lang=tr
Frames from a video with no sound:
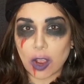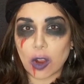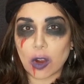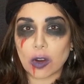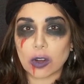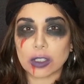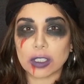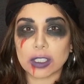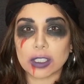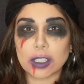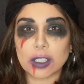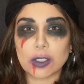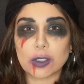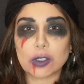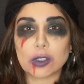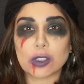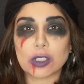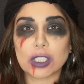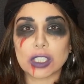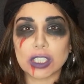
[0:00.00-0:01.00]
Oradaki
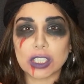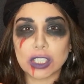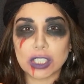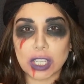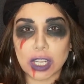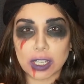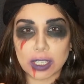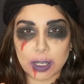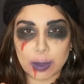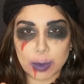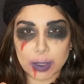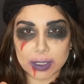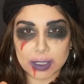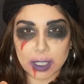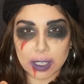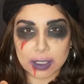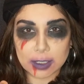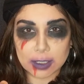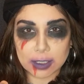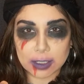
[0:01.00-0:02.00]
küçük çan işaretine
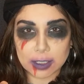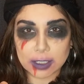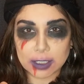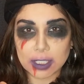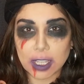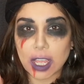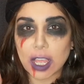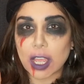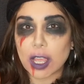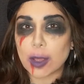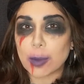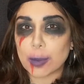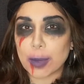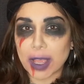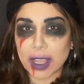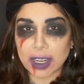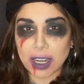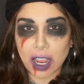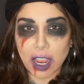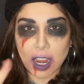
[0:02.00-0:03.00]
basarsanız
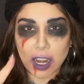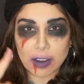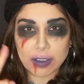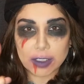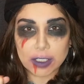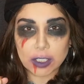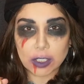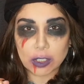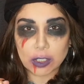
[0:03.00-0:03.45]
ben her video